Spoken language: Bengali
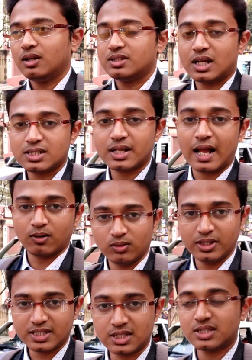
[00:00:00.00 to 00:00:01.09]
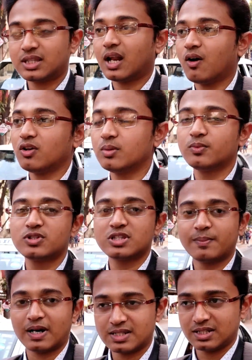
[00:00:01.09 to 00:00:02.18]
যারা যারা এখন দেখছেন তারা হয়তো বুঝতে
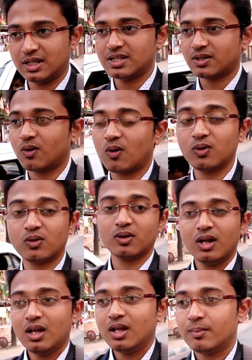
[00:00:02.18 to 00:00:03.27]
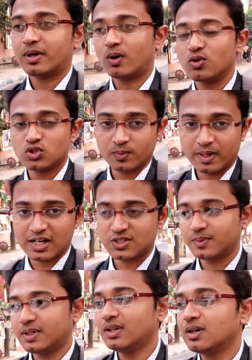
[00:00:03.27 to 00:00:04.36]
পারছেন না যে কখন বা কোন সময়
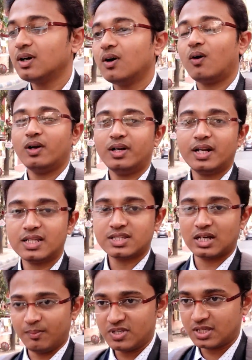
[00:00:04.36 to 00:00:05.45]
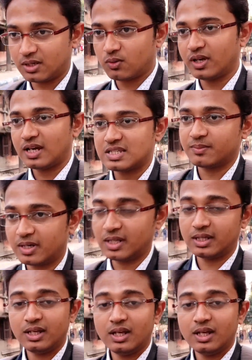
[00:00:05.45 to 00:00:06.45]
আসবেন অলরেডি আজ ছাব্বিশ তারিখ হয়ে গেছে মানে